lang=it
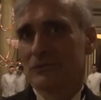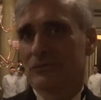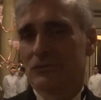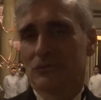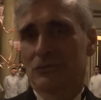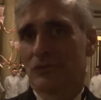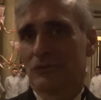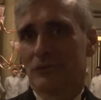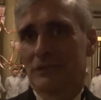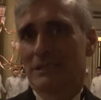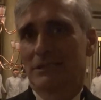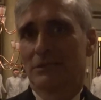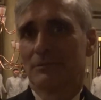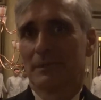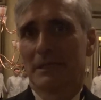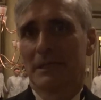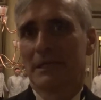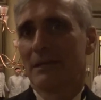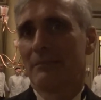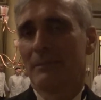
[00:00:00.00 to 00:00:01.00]
Tutto questo
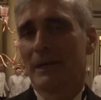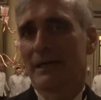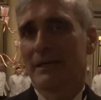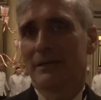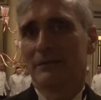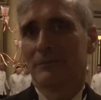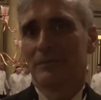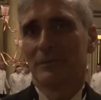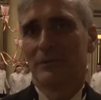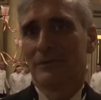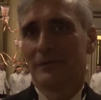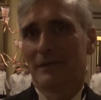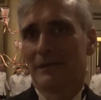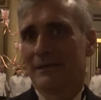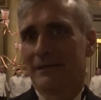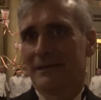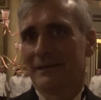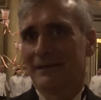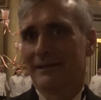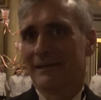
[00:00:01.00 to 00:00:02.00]
per richiamare un po'
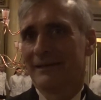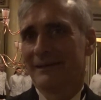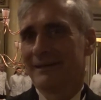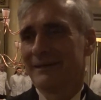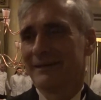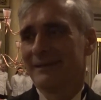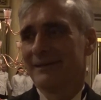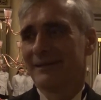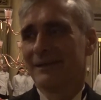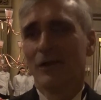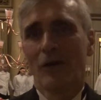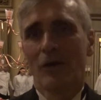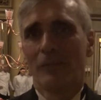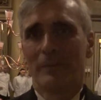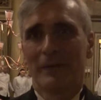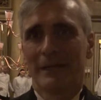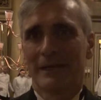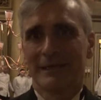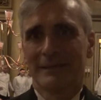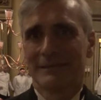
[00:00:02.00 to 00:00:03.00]

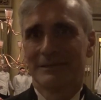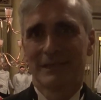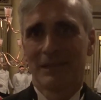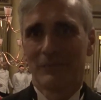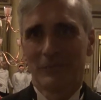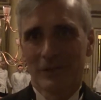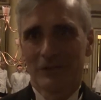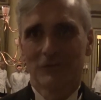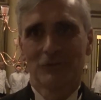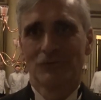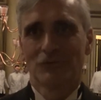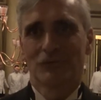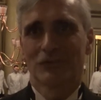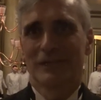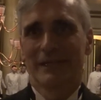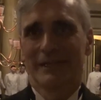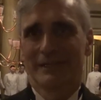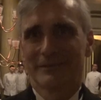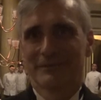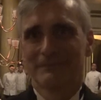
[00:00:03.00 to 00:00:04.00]
l'opera, diciamo la
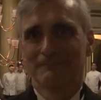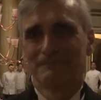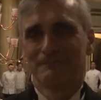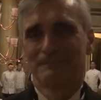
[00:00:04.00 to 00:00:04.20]
Tosca. Ecco.